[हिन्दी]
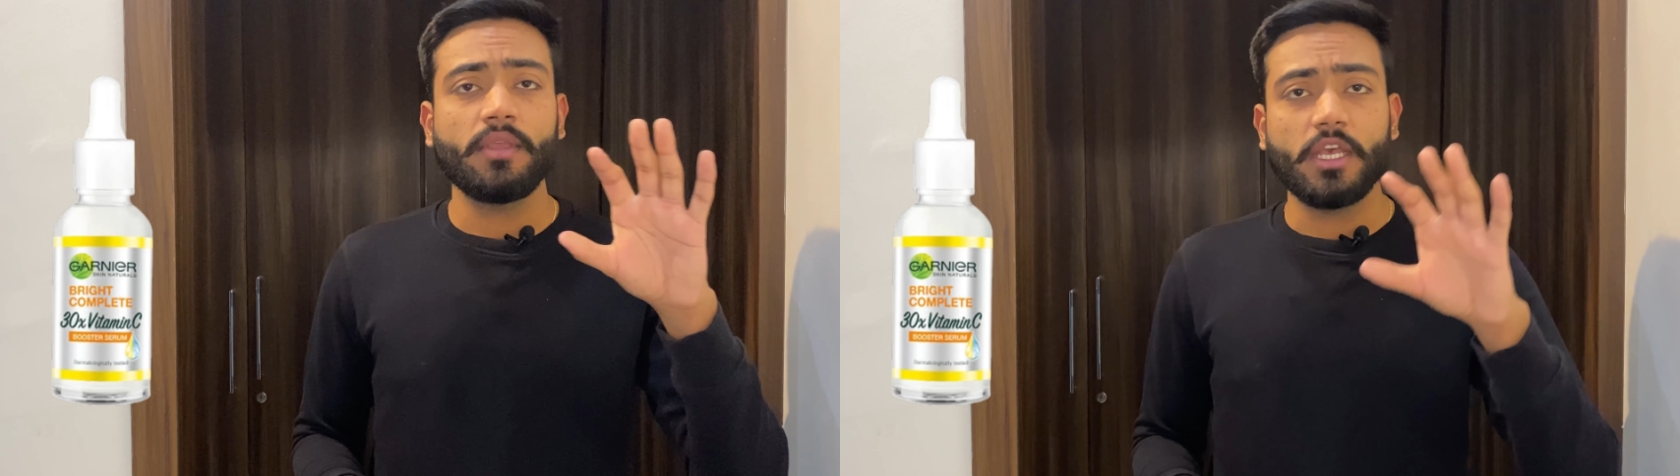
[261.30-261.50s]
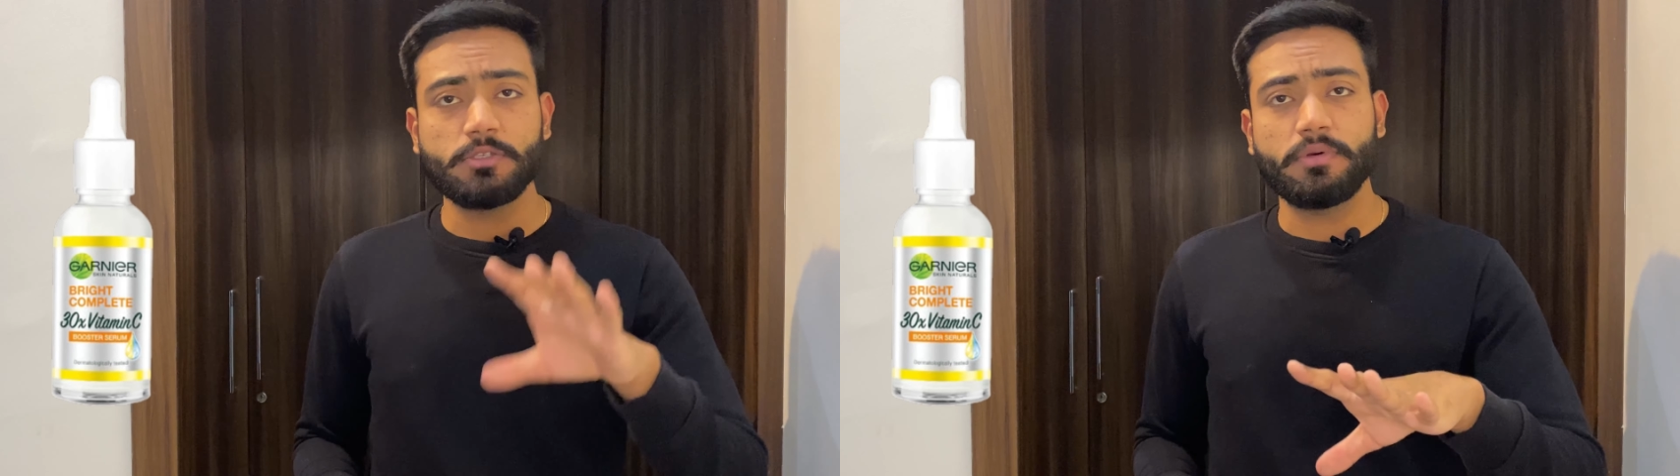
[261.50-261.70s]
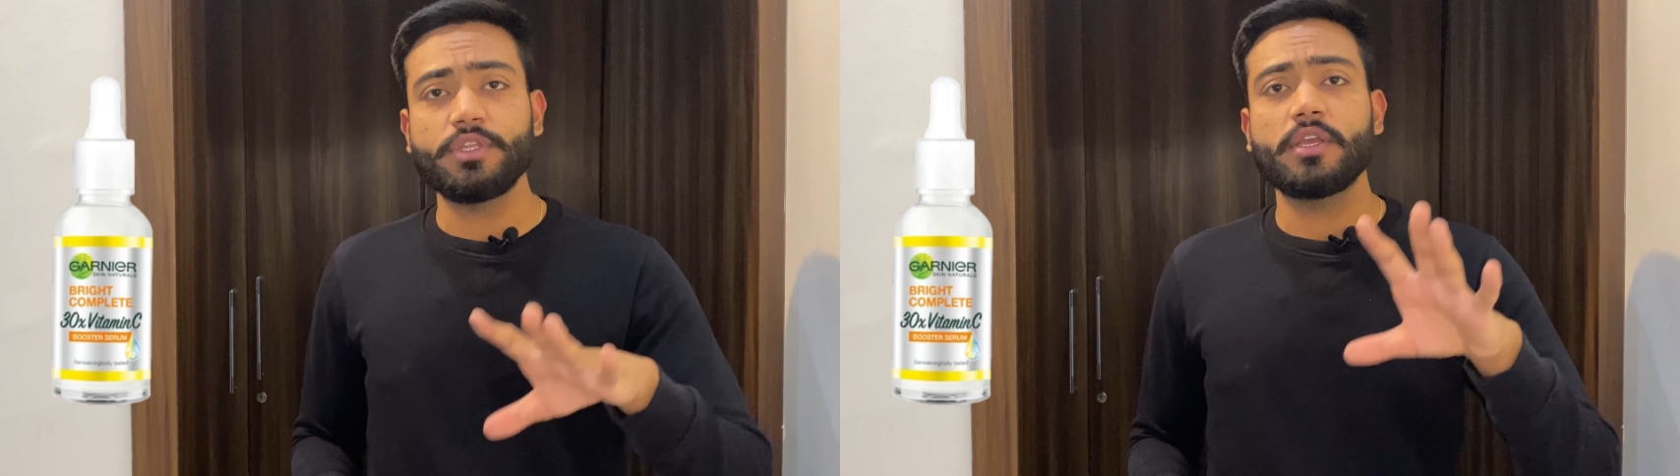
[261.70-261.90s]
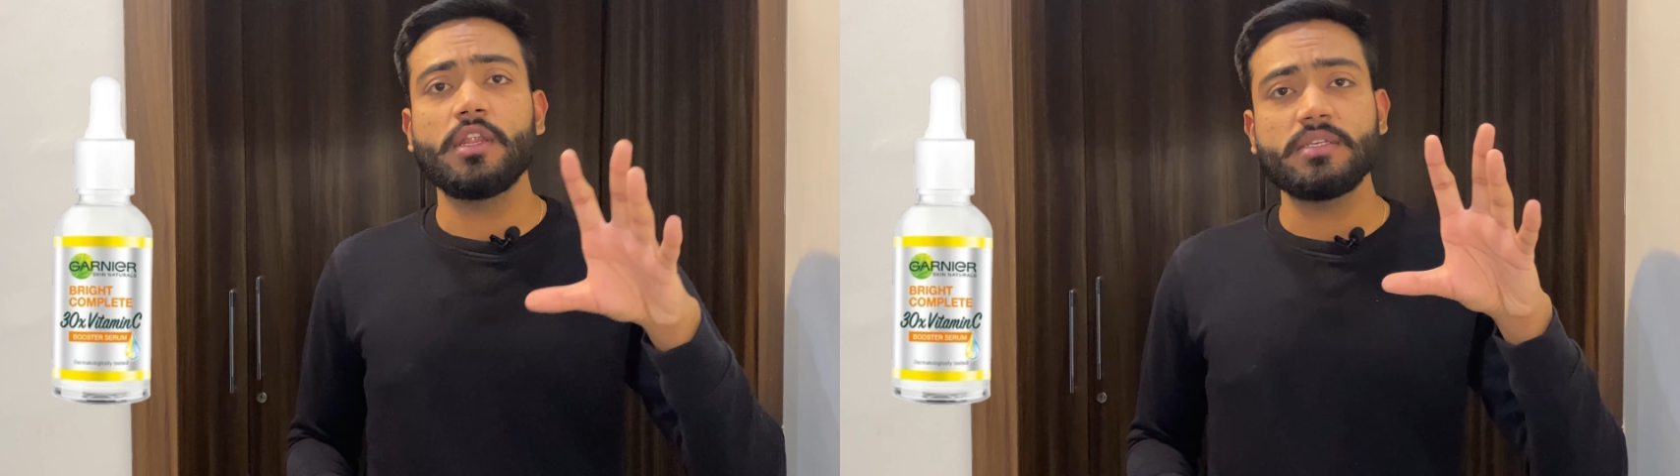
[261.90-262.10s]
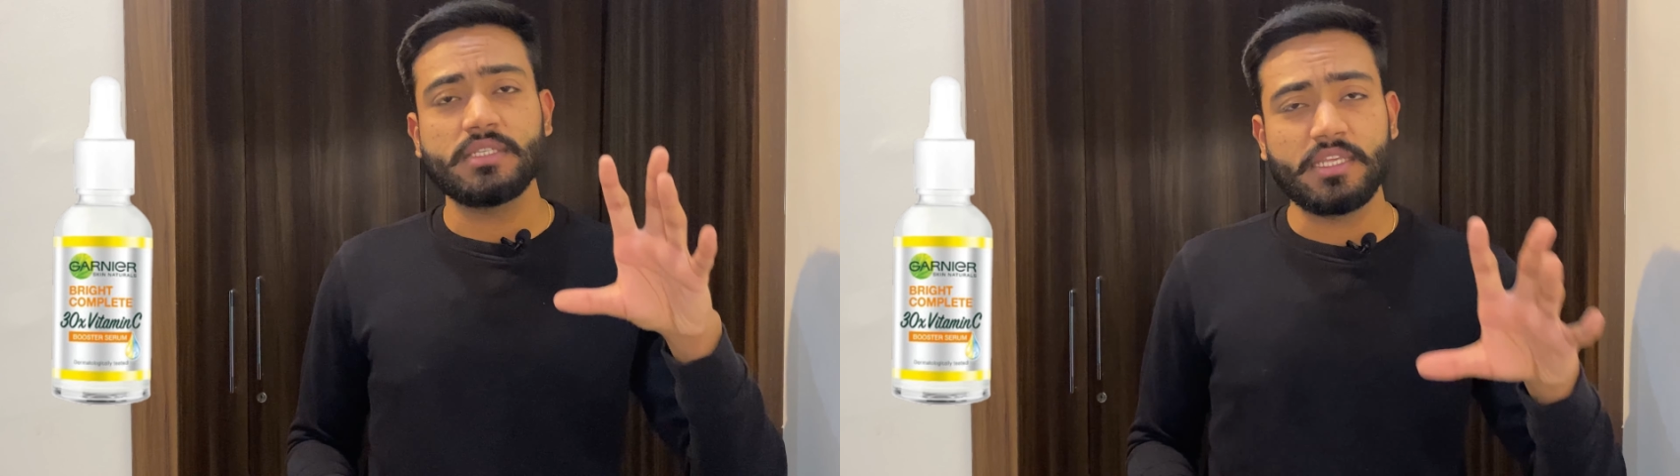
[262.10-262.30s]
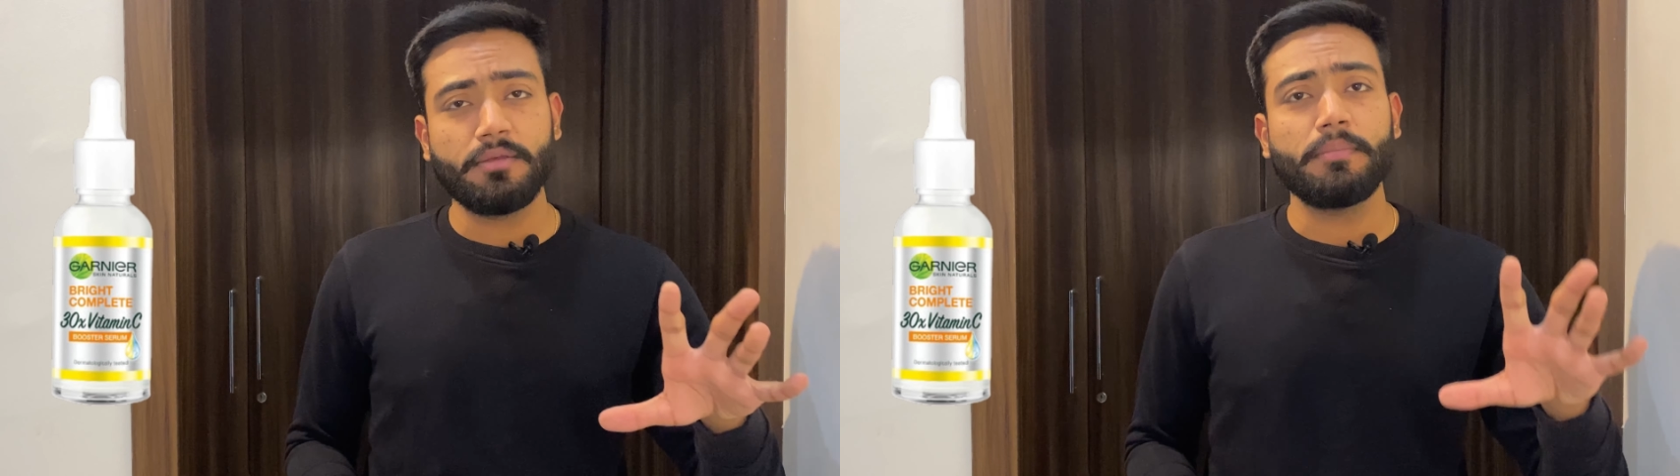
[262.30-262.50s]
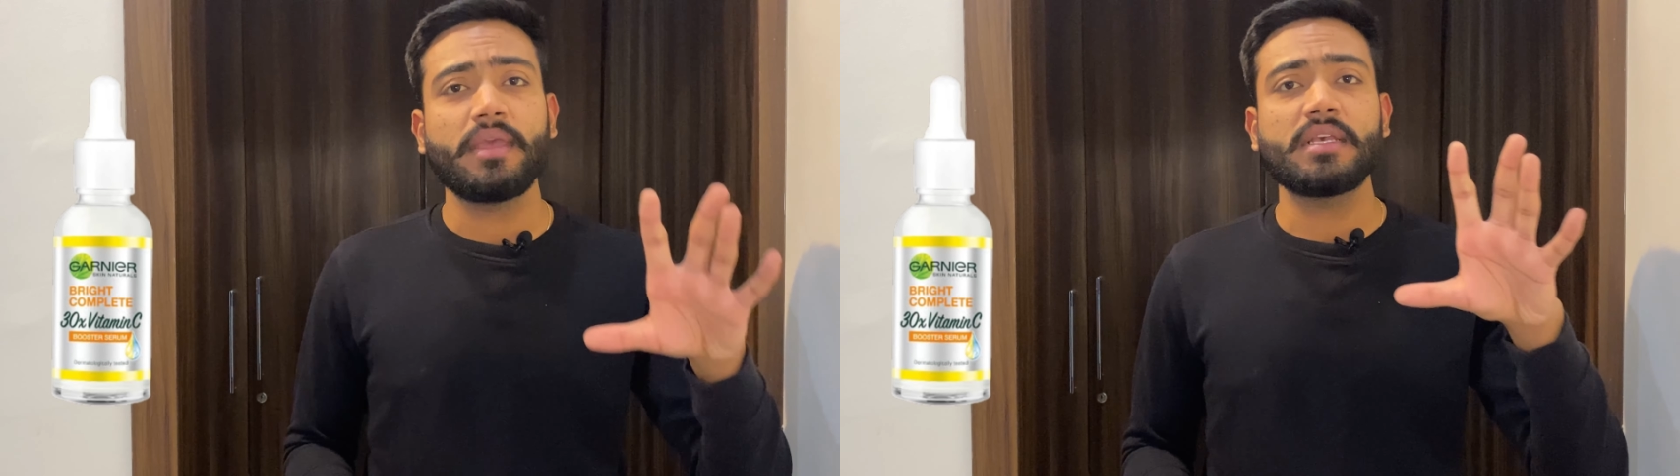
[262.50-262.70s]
इस पर्टिकुलर सिरम में